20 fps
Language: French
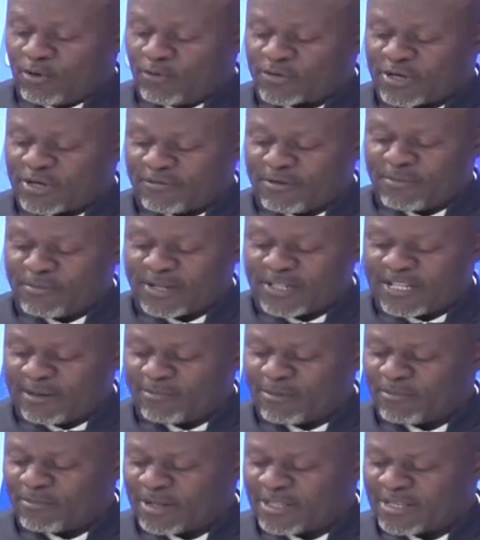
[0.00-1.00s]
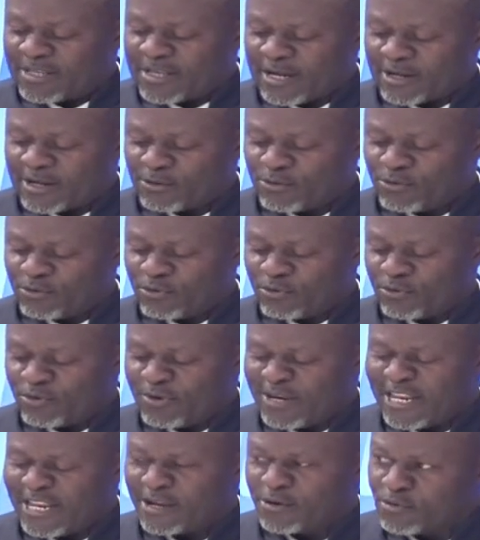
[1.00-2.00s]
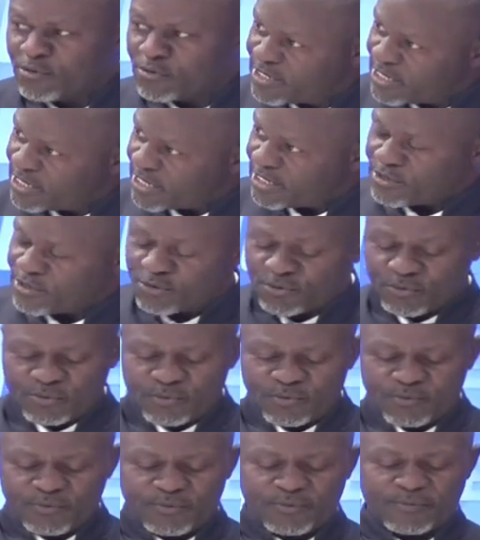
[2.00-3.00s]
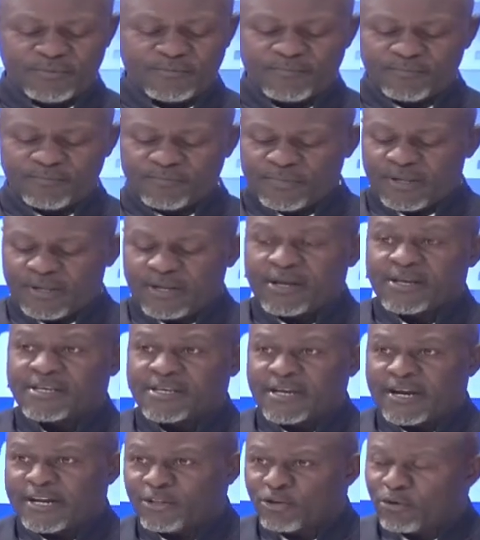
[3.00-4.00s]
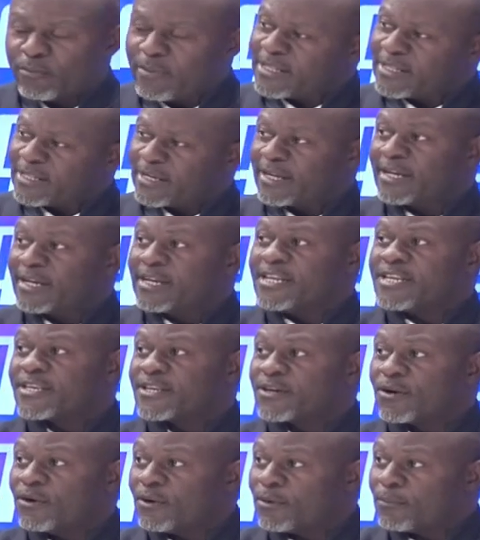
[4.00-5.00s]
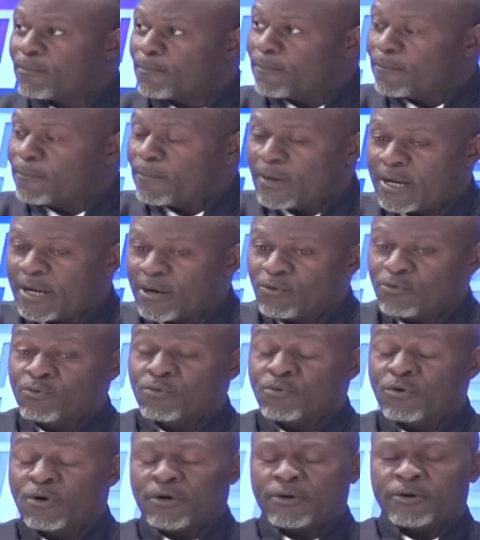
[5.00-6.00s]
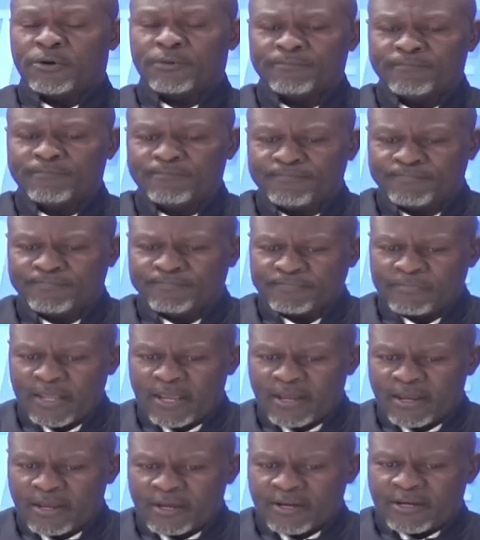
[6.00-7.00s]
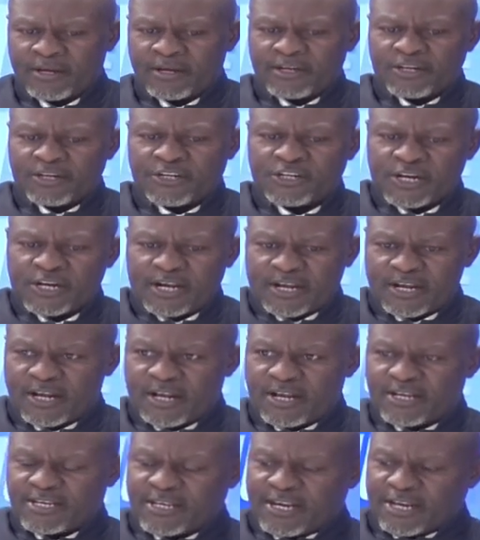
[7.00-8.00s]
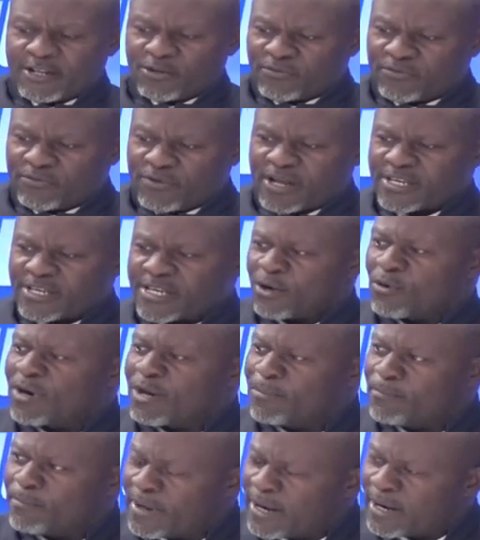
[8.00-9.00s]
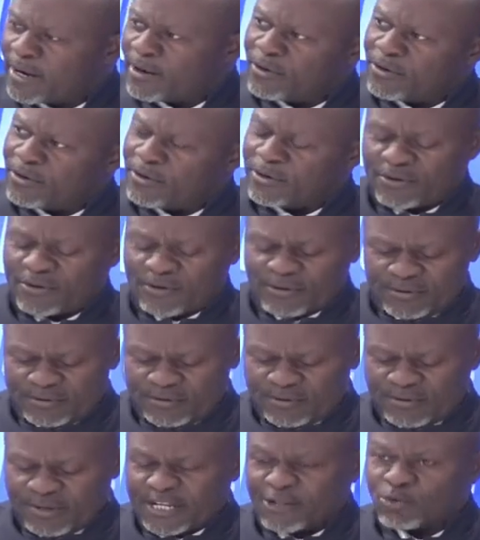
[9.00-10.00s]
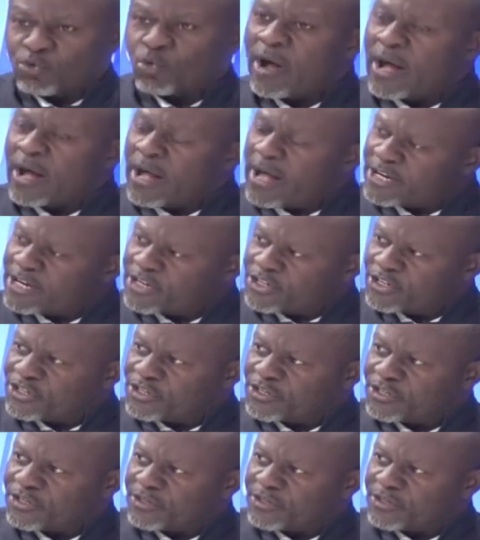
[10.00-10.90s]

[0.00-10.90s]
vous savez, madame, en matière de négociation, c'est un domaine très glissant, là où euh, chacun essaye de faire ce qu'on appelle euh, les trois H,